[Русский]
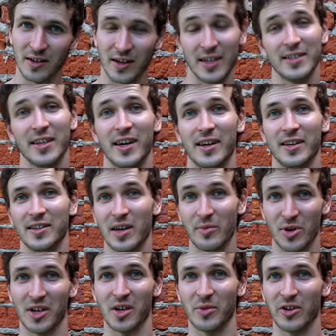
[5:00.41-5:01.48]
хотя я бы
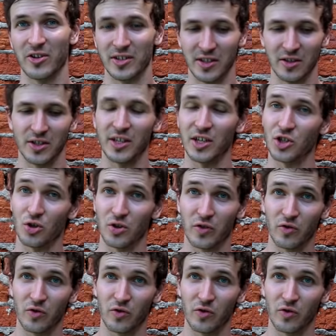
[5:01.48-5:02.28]
рекомендовал делать тадшот